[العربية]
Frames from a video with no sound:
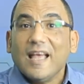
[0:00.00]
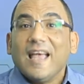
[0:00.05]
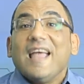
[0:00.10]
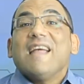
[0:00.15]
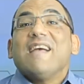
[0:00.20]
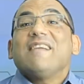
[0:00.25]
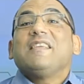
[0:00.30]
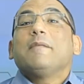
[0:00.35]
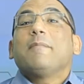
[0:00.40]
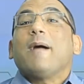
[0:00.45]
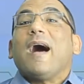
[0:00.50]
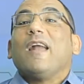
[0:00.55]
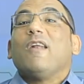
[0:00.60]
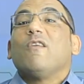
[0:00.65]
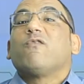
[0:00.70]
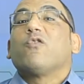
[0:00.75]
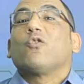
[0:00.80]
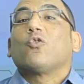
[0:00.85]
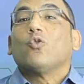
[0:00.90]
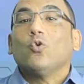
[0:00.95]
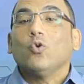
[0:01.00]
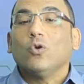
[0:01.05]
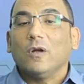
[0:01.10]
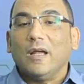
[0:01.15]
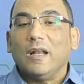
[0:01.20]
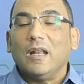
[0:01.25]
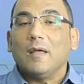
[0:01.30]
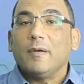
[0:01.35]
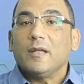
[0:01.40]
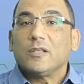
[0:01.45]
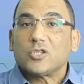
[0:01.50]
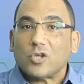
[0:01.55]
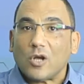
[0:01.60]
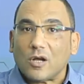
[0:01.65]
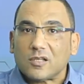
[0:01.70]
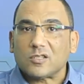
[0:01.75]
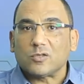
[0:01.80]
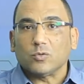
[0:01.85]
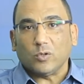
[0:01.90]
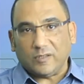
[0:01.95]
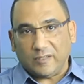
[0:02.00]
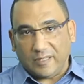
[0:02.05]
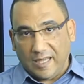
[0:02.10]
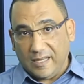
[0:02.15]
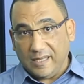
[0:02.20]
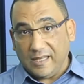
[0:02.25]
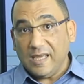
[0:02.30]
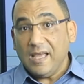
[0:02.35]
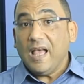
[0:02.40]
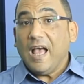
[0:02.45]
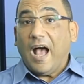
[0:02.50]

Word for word: هي دي بقى الفروق اللي بين شخص والتاني